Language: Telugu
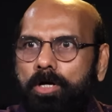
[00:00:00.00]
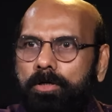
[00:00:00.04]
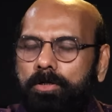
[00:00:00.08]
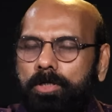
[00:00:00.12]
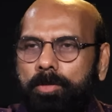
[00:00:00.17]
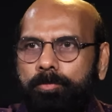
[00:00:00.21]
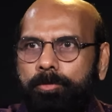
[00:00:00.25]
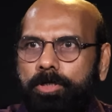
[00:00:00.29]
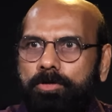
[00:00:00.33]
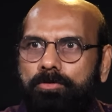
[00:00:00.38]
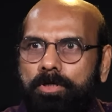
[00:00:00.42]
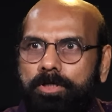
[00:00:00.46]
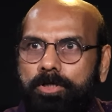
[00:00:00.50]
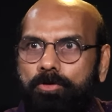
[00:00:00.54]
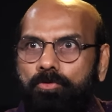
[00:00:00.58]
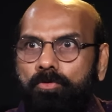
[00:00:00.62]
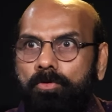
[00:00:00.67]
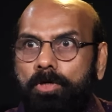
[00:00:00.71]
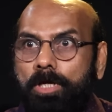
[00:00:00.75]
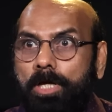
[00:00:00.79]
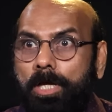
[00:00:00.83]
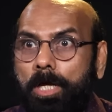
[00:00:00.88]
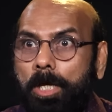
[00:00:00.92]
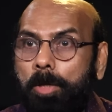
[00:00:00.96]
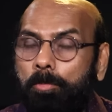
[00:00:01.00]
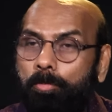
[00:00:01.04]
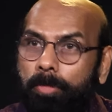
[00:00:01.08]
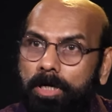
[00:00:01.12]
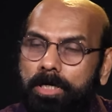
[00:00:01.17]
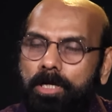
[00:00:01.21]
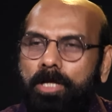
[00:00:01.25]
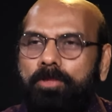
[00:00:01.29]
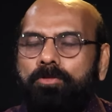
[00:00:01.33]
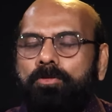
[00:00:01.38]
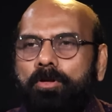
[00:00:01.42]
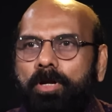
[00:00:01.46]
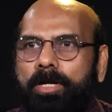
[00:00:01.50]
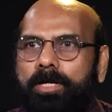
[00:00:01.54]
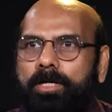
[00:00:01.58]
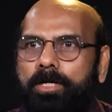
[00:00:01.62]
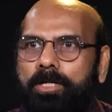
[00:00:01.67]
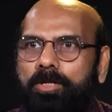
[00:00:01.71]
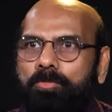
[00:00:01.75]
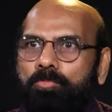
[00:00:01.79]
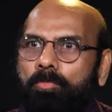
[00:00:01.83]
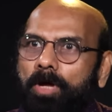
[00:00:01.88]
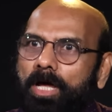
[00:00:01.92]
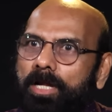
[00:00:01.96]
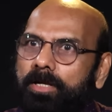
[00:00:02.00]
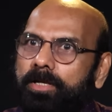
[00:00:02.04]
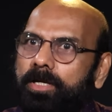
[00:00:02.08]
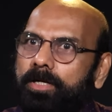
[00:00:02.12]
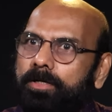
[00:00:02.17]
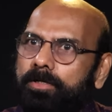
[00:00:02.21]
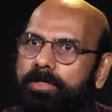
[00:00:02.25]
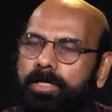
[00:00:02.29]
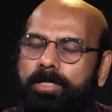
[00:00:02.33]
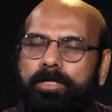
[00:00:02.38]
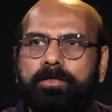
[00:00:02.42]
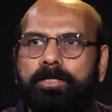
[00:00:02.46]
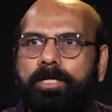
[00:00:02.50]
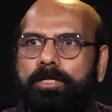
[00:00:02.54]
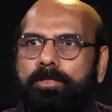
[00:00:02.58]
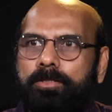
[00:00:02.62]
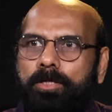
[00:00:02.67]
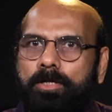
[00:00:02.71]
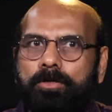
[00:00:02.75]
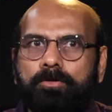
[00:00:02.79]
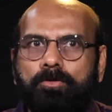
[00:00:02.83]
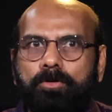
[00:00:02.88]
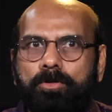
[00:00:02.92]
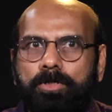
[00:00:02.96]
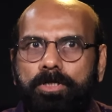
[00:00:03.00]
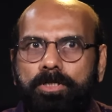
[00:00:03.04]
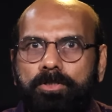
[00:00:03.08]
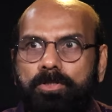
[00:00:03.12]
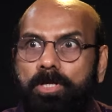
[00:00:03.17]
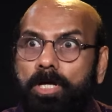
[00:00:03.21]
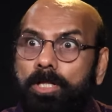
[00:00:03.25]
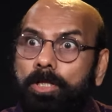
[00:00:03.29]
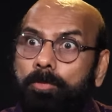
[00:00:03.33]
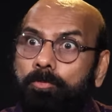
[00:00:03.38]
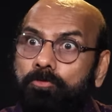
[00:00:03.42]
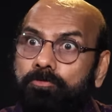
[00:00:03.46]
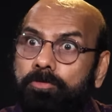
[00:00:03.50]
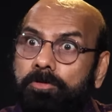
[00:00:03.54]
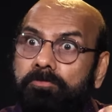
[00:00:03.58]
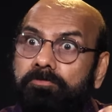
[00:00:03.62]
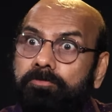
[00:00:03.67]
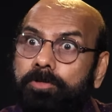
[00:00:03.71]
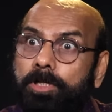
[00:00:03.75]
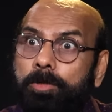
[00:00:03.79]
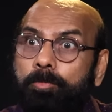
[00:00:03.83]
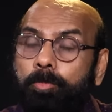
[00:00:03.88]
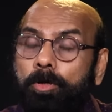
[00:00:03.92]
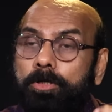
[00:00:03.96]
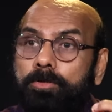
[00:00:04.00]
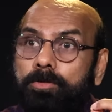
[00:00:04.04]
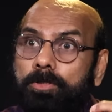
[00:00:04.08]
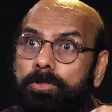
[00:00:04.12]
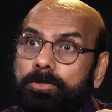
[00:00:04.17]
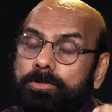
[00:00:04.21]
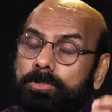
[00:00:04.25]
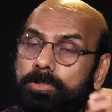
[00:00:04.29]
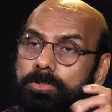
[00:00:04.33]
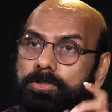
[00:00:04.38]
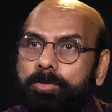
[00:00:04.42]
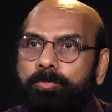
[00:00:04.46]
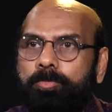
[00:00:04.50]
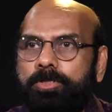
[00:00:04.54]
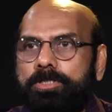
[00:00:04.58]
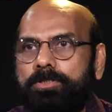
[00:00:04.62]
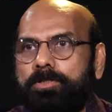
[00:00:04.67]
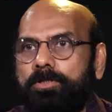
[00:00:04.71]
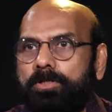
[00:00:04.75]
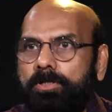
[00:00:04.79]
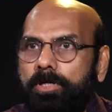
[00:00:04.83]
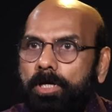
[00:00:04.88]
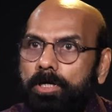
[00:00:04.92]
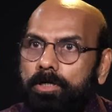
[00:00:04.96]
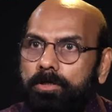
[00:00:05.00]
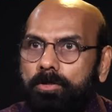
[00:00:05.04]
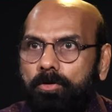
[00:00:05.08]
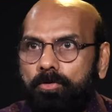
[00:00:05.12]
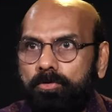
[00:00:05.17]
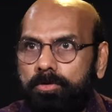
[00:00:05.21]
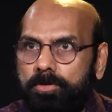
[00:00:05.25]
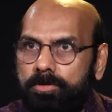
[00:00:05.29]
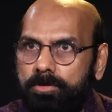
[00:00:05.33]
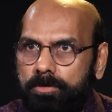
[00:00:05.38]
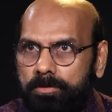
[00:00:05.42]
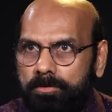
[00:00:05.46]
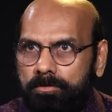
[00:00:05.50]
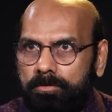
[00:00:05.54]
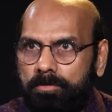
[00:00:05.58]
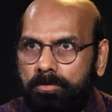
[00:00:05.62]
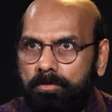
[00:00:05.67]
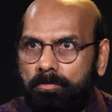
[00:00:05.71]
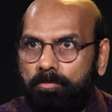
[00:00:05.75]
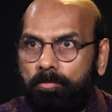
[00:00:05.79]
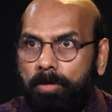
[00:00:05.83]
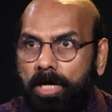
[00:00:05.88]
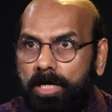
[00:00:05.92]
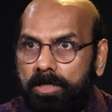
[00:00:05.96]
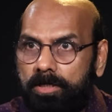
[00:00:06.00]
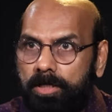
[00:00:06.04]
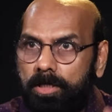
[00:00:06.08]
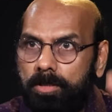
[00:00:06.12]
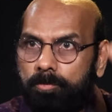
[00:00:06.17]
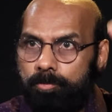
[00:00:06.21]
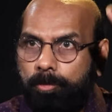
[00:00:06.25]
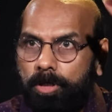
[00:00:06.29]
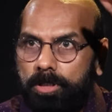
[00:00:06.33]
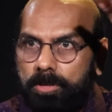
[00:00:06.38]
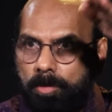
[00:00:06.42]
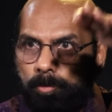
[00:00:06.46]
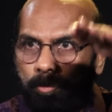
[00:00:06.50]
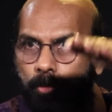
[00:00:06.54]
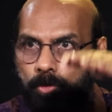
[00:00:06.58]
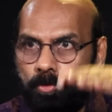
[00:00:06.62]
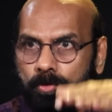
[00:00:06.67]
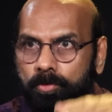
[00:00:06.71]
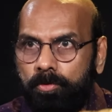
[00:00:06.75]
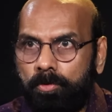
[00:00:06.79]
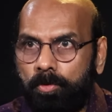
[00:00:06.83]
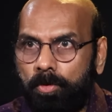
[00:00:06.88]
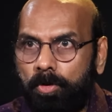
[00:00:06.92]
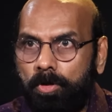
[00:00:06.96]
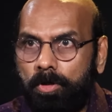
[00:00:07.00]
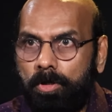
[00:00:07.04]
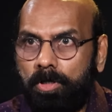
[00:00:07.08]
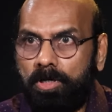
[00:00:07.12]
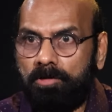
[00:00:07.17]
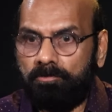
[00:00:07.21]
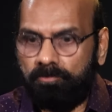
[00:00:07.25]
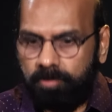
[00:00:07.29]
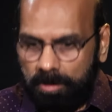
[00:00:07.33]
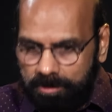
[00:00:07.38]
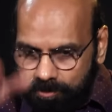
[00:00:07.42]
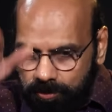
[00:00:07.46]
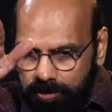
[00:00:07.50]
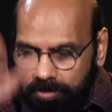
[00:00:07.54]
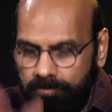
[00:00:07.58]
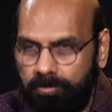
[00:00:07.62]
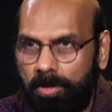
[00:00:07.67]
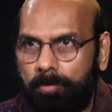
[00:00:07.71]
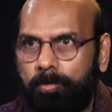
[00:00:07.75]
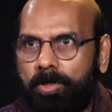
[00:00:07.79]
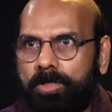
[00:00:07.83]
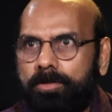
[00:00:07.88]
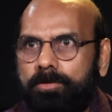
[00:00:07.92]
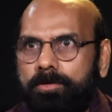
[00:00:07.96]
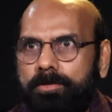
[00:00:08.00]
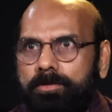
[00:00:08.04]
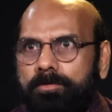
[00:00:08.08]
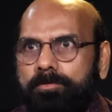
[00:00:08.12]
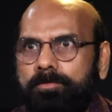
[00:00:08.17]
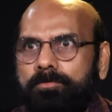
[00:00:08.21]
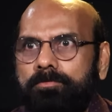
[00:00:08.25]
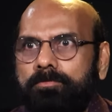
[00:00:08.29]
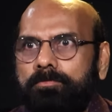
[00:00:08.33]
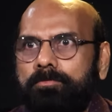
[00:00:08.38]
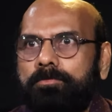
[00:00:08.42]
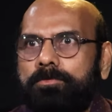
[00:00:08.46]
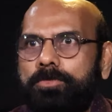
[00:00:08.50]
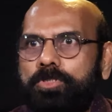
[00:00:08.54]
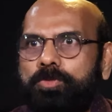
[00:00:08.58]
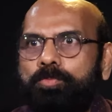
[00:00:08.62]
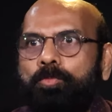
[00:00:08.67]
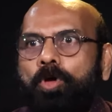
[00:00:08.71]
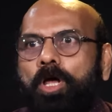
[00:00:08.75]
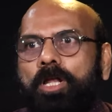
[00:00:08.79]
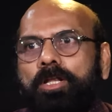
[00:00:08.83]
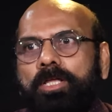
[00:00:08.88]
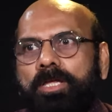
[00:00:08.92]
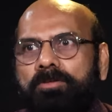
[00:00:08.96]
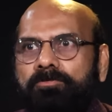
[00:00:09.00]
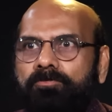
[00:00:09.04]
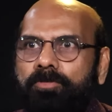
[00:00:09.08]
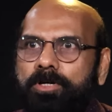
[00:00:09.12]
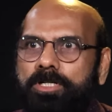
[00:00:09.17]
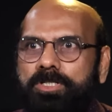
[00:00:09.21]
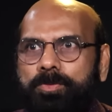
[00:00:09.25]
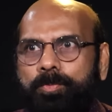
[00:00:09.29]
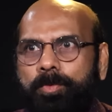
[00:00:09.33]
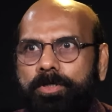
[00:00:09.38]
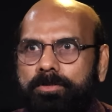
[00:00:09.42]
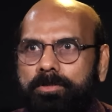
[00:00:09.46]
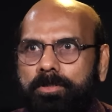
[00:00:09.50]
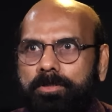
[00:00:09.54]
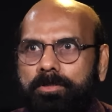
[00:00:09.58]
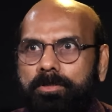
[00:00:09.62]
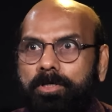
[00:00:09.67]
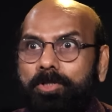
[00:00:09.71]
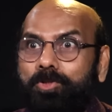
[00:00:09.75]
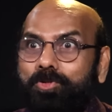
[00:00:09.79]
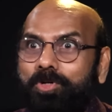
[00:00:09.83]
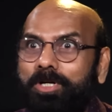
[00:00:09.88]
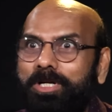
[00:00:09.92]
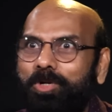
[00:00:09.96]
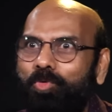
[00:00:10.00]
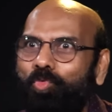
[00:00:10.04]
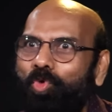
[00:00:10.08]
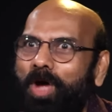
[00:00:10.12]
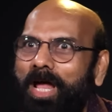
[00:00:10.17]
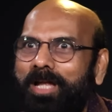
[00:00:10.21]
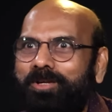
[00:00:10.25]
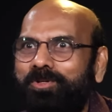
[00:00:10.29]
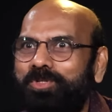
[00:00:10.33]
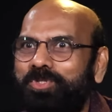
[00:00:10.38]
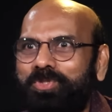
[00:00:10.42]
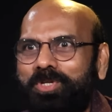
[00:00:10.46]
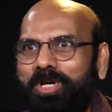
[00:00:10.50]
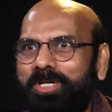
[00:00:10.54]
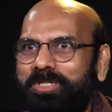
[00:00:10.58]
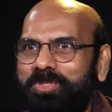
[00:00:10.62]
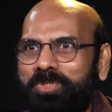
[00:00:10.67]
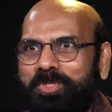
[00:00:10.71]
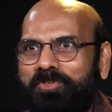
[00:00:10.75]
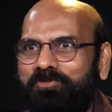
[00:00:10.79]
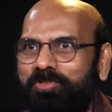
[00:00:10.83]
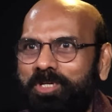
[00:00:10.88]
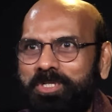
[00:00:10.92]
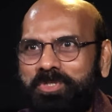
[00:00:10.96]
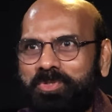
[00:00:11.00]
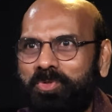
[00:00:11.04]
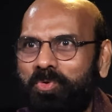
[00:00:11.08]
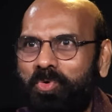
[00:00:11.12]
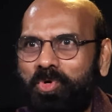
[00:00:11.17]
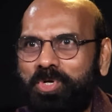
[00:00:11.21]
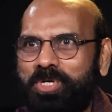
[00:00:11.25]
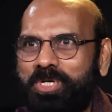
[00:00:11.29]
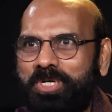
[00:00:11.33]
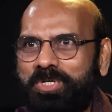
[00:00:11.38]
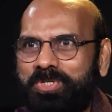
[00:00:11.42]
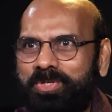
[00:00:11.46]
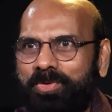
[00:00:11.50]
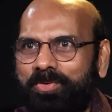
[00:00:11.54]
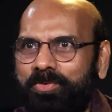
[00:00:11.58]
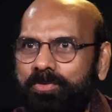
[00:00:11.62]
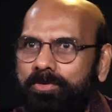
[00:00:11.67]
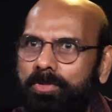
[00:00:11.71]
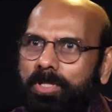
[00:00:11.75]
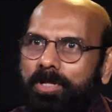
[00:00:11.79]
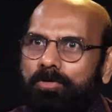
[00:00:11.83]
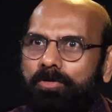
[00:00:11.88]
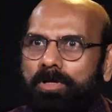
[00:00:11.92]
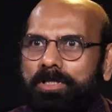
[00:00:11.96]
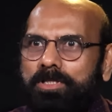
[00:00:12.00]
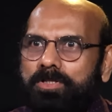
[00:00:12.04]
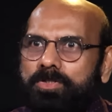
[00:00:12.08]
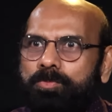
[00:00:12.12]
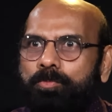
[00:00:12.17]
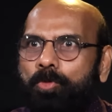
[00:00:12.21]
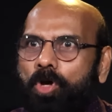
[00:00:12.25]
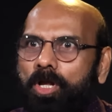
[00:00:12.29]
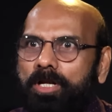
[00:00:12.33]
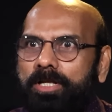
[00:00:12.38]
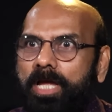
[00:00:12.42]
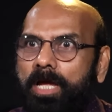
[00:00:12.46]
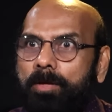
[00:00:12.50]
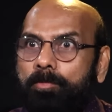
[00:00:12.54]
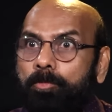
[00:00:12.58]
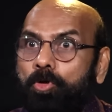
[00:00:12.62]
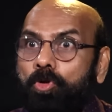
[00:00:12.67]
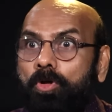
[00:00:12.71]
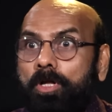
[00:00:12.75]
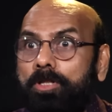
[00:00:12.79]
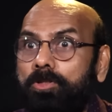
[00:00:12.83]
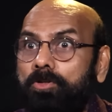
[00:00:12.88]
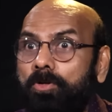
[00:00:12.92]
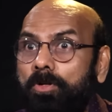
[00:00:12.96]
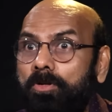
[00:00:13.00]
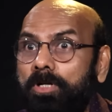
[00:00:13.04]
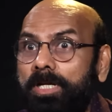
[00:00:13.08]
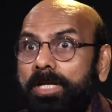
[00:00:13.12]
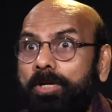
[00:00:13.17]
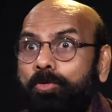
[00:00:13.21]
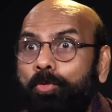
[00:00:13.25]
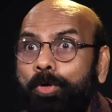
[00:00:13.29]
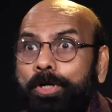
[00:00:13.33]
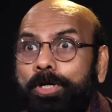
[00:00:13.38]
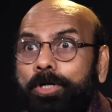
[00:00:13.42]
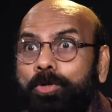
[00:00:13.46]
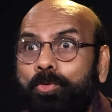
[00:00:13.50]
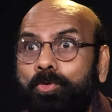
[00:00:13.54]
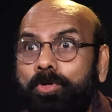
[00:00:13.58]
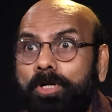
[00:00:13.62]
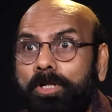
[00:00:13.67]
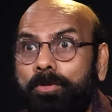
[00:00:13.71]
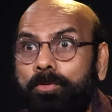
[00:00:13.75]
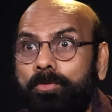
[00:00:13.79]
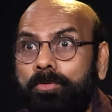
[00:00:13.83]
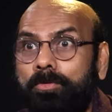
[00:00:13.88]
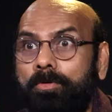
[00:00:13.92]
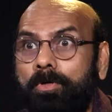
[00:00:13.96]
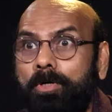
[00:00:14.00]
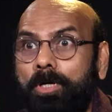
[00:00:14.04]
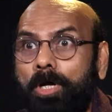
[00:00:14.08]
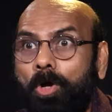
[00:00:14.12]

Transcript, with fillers: లాంగ్ టర్మ్ ఇట్ విల్ గివ్ బట్ అందులో ఏంటి మార్కెట్ కరెక్ట్ అయింది అనుకోండి దాదాపు ఫిఫ్టీ పర్సెంట్ సిక్స్టీ పర్సెంట్ కరెక్ట్ అవుతుంది మార్కెట్ పడ్డప్పుడు ఫస్ట్ ఇవే పడతాయి hmm. స్మాల్ క్యాప్ ఫండ్స్ పడతాయి ఎందుకంటే వాల్యూ స్టాక్స్ ని ఫస్ట్ హోల్డ్ చేస్తారు తర్వాత స్మాల్ క్యాప్ లో అందులో లిక్విడిటీ ఉండదు